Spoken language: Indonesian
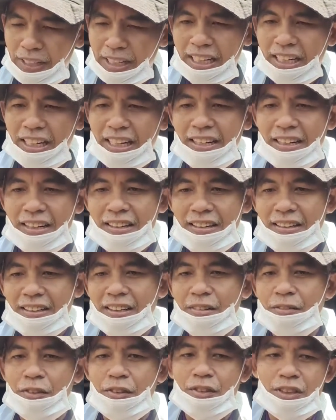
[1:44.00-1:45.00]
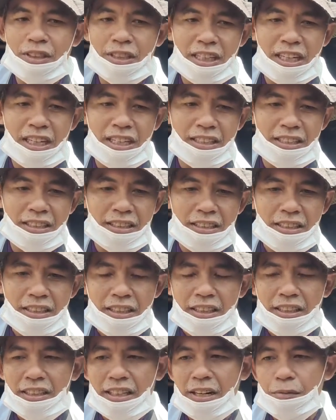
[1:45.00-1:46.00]
ngiler kemudian
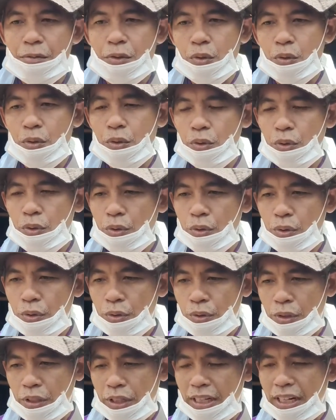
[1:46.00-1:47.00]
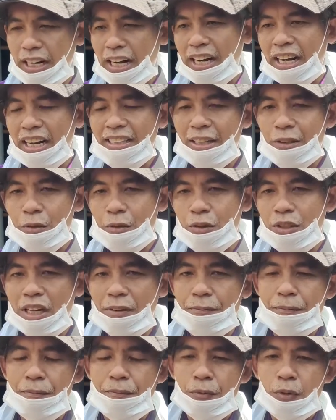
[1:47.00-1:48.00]
nafsu gerakannya
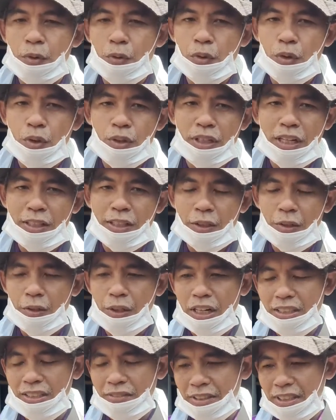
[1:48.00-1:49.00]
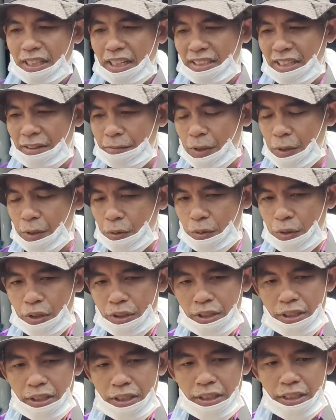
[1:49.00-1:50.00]
sudah turun atau aktivitasnya
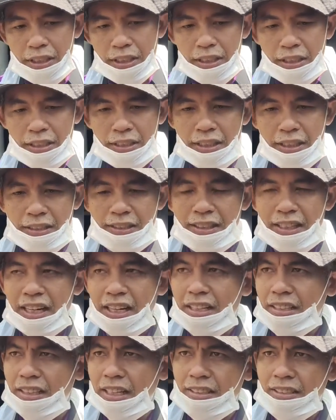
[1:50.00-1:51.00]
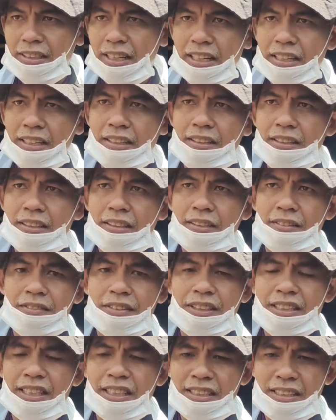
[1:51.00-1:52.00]
menurun nah setelah kita cek
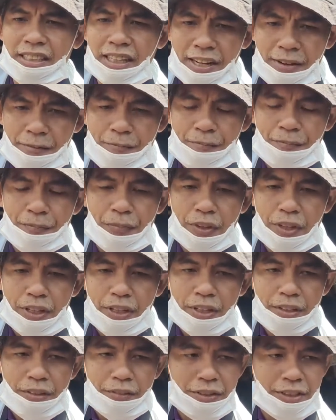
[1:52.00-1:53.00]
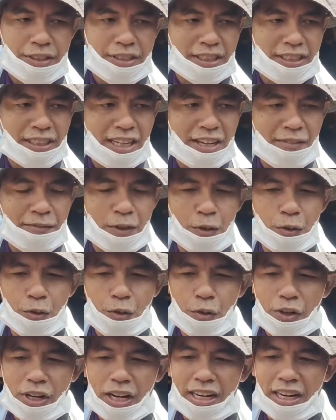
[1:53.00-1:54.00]
fisiknya fisiknya
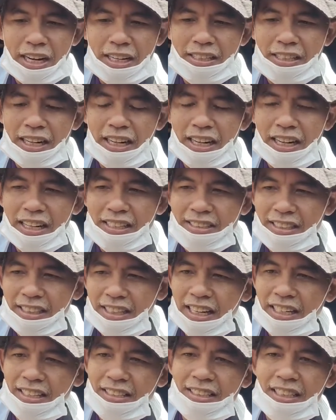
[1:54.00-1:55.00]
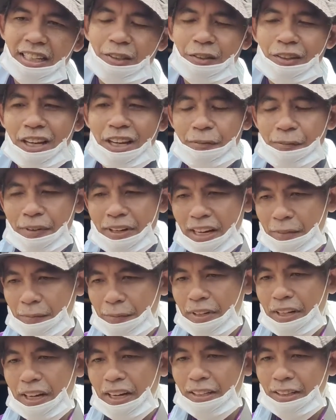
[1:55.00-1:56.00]
menunjukkan ada lesi-lesi atau
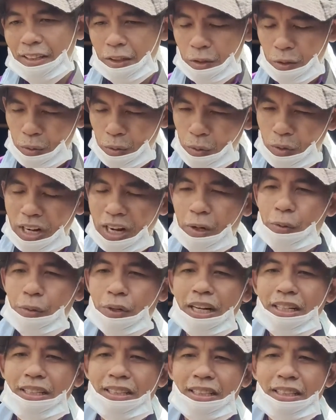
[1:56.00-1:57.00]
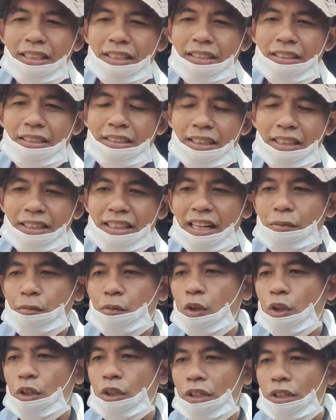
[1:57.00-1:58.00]
lepi-lepi atau luka-luka di sekitar
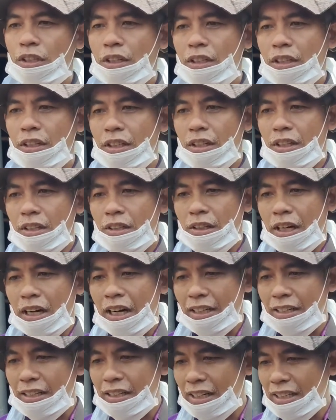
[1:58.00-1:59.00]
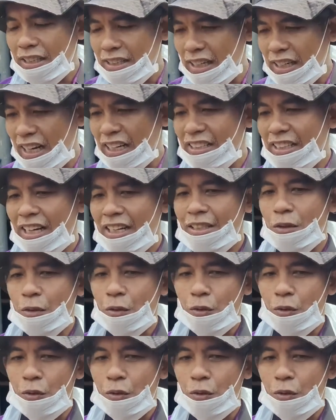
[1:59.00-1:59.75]
mulut ada lidahnya di